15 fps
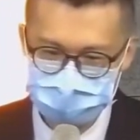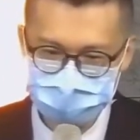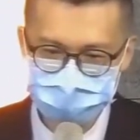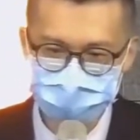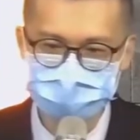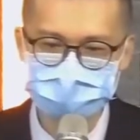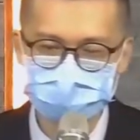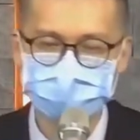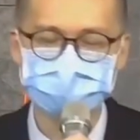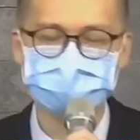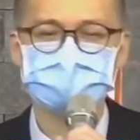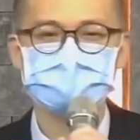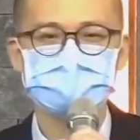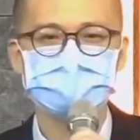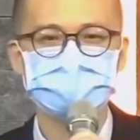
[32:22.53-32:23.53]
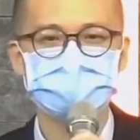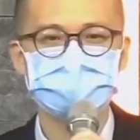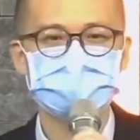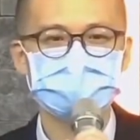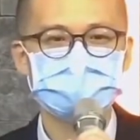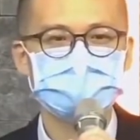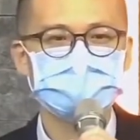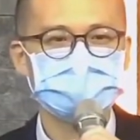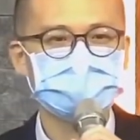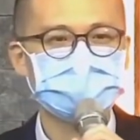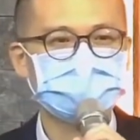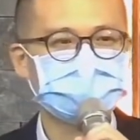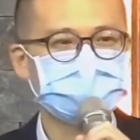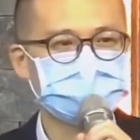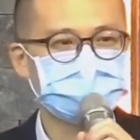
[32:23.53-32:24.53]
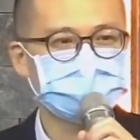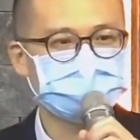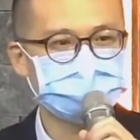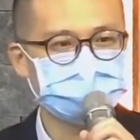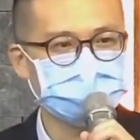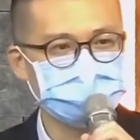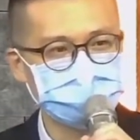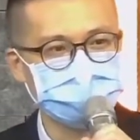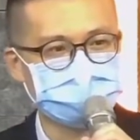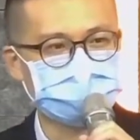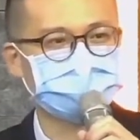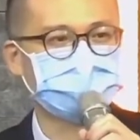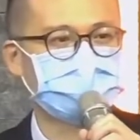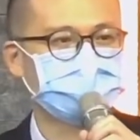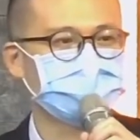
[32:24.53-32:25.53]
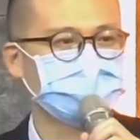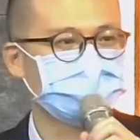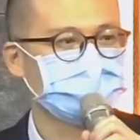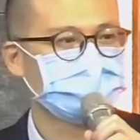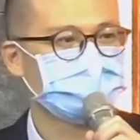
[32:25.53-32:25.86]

状态，就是既然它是一个定出来的法律，